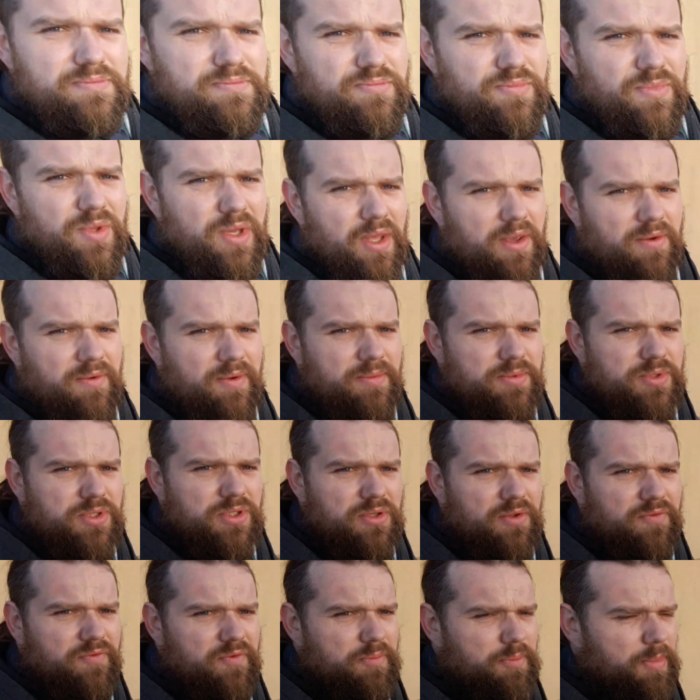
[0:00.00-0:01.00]
Nie wiem,
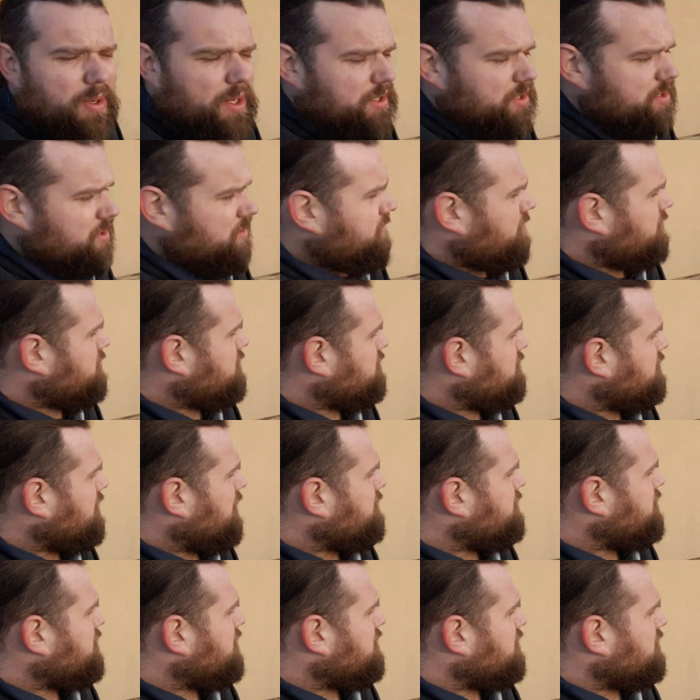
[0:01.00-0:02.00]
czy to wypali, nie wiem, czy
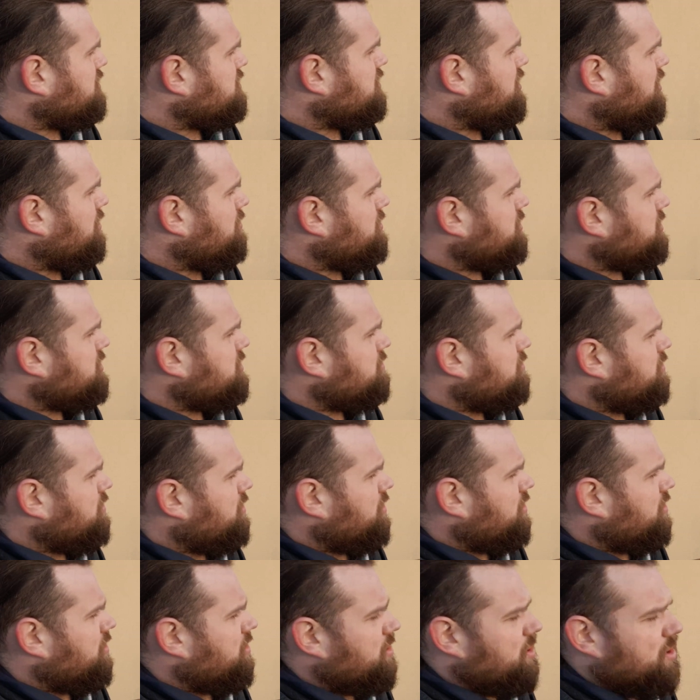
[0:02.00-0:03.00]
uda mi się to zdobyć,
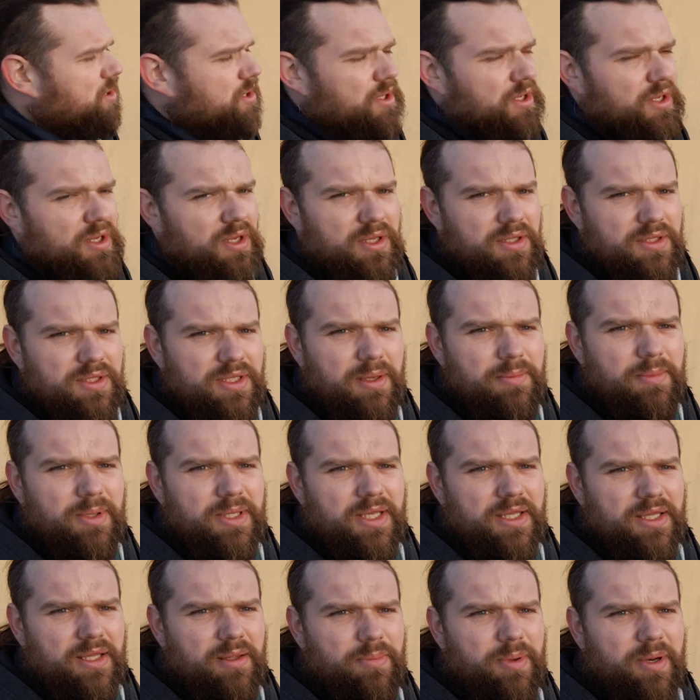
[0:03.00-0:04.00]
bo nie ma
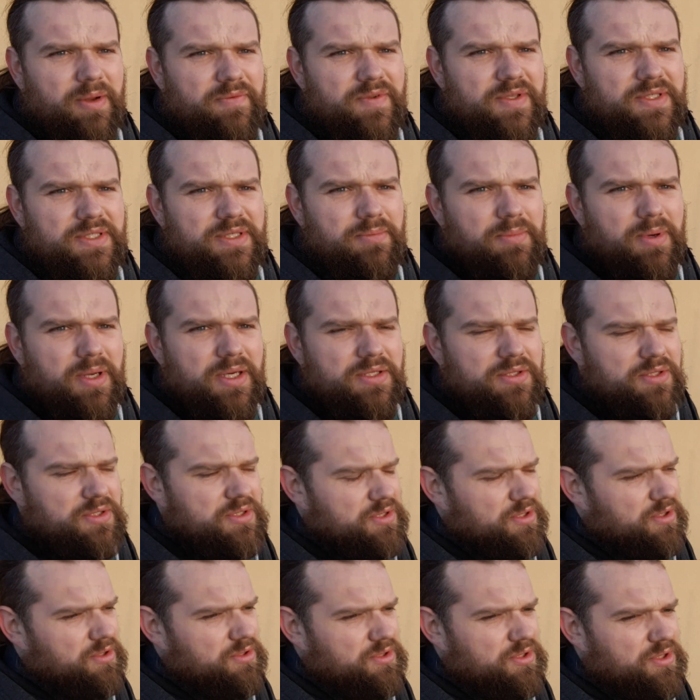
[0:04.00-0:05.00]
tak naprawdę za bardzo
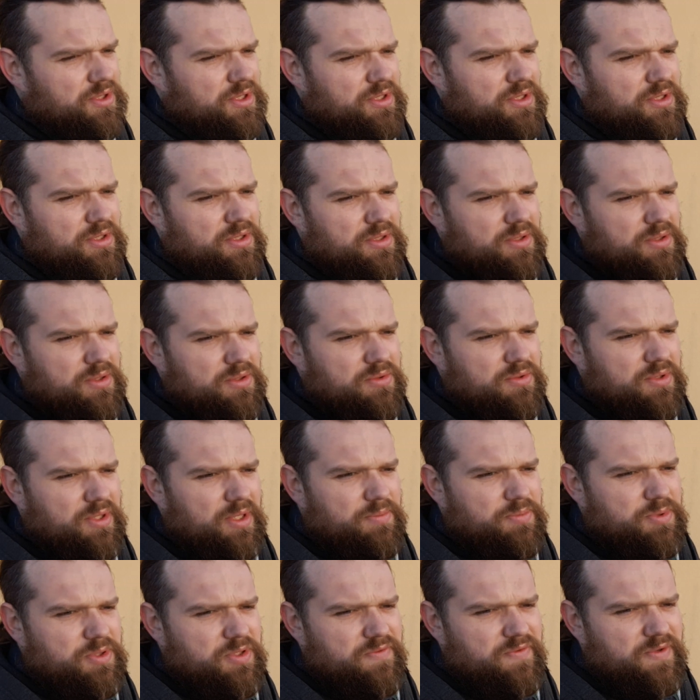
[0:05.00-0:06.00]
skąd y,
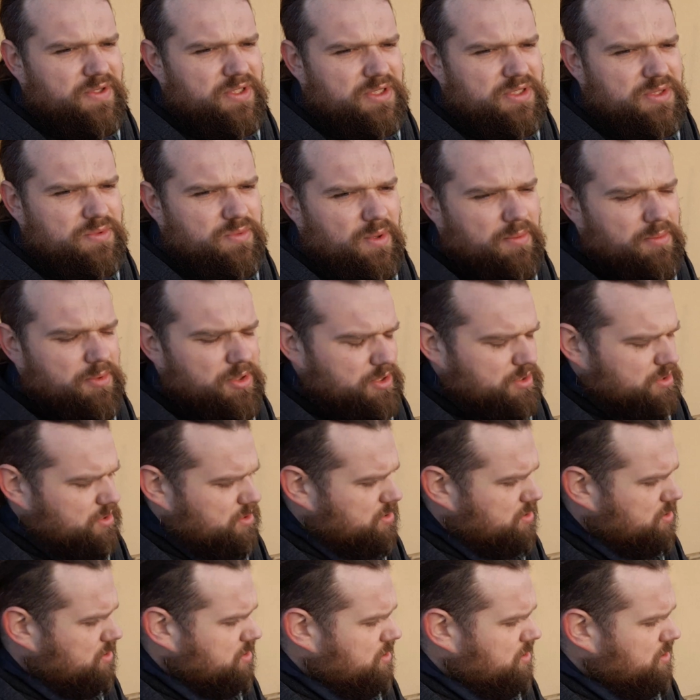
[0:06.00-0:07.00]
tutaj przywieźć słomy
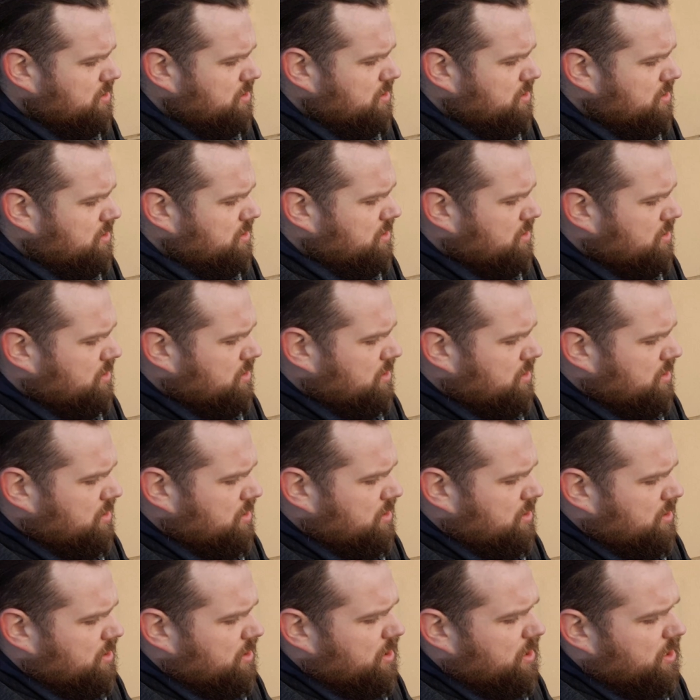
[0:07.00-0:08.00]

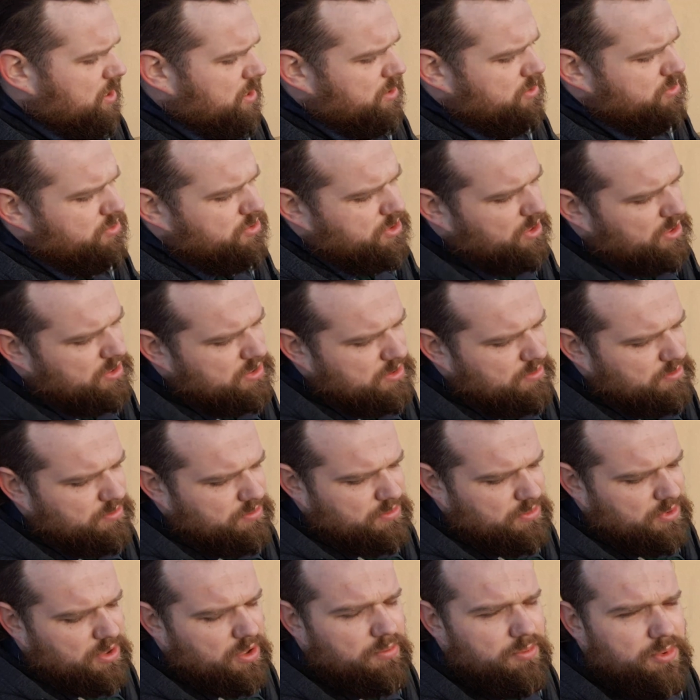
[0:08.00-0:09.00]
a już nie chcę
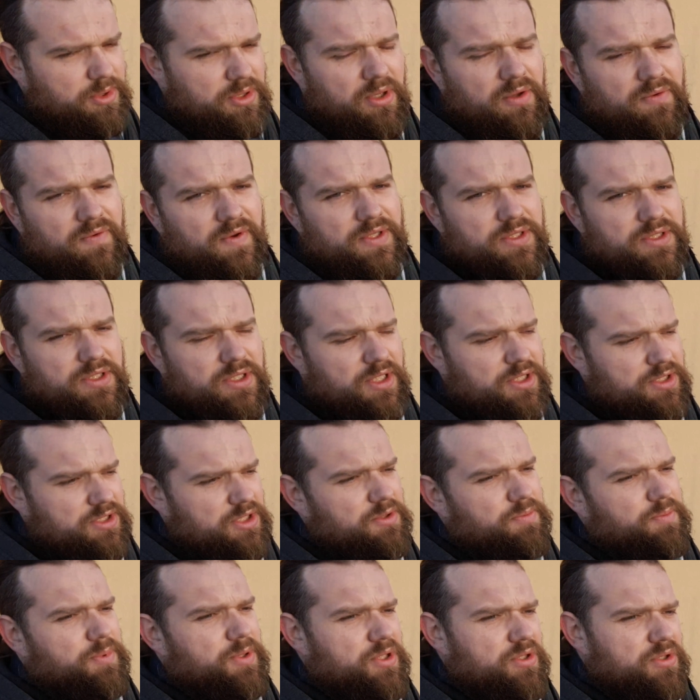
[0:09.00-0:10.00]
kombinować i
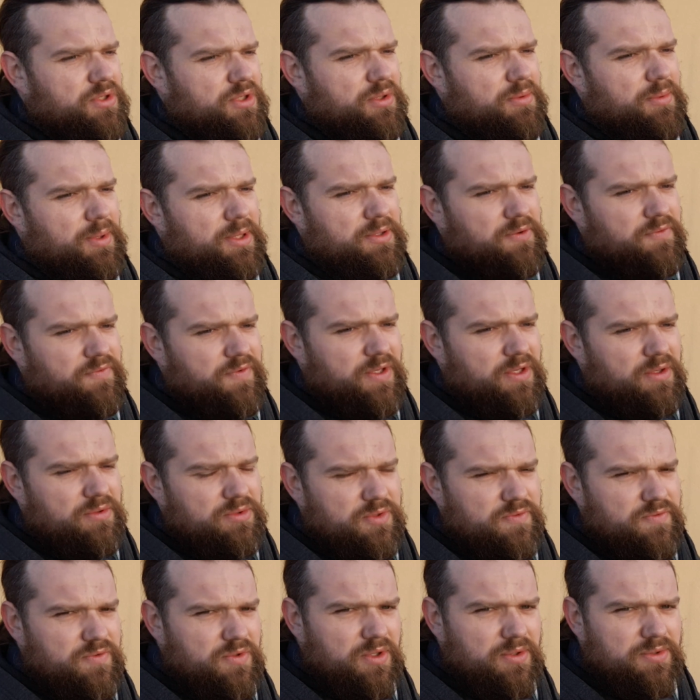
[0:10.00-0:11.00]
jeździć 50 km w jedną
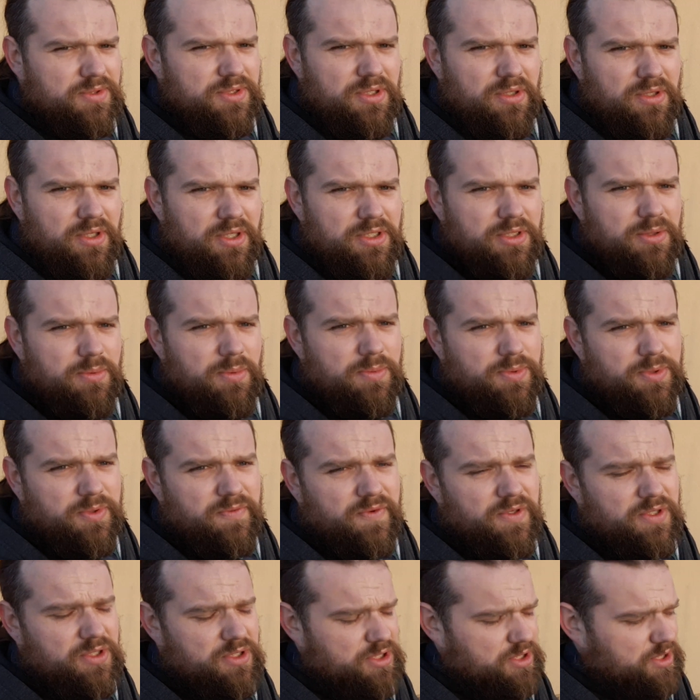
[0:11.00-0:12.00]
czy w drugą stronę, żeby
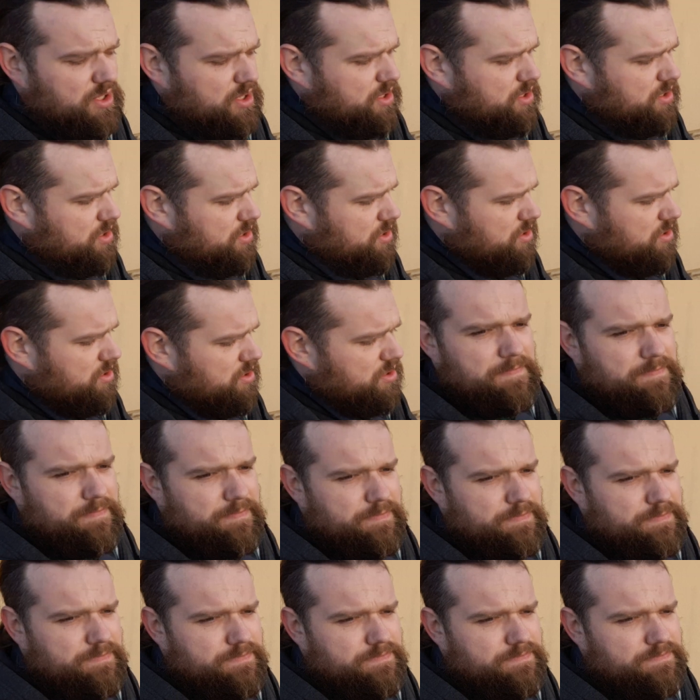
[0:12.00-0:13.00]
przywieźć cztery
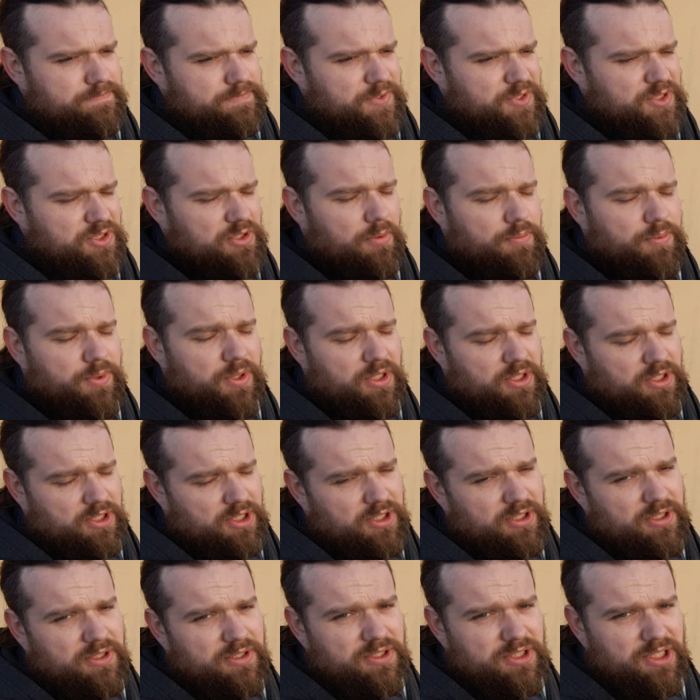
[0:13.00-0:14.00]
mm, snopki
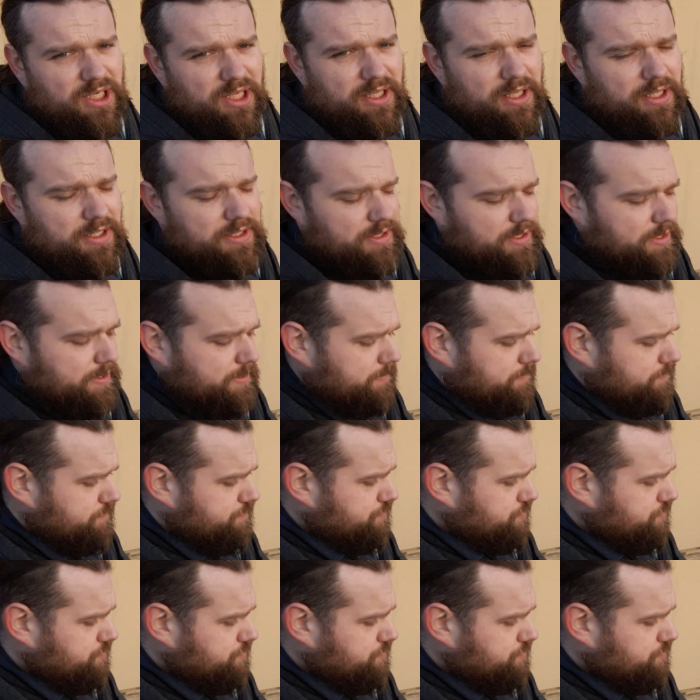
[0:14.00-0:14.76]
siana, tak?